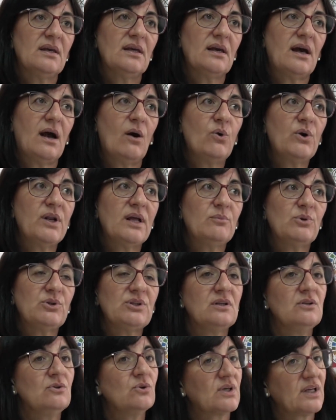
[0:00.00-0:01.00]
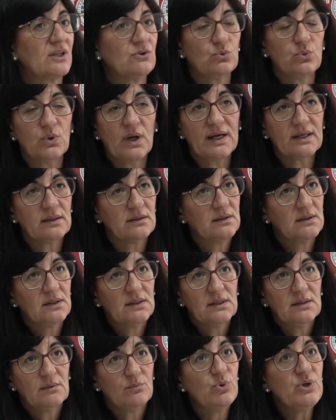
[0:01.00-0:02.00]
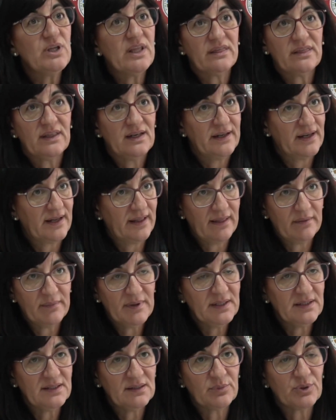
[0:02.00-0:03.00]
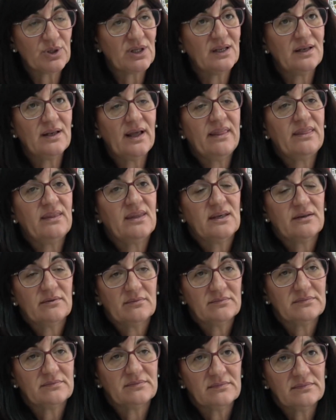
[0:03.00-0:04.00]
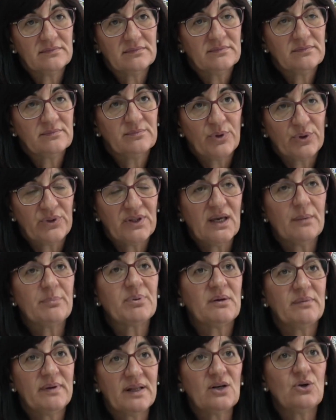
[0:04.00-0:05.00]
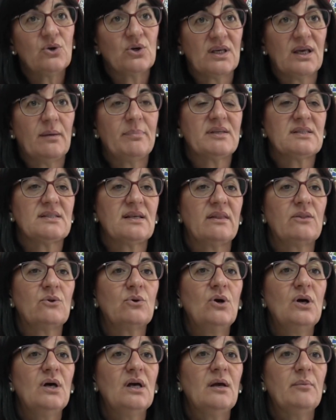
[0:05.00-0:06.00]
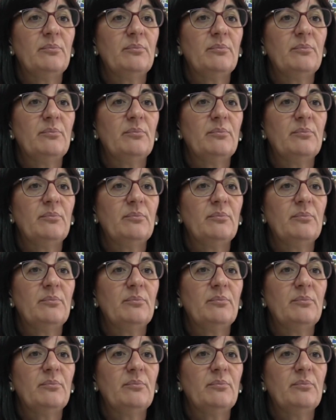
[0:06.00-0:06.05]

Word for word: Ahora hemos tenido que actuar muy aceleradamente porque nadie mm, podía prever lo que ha pasado,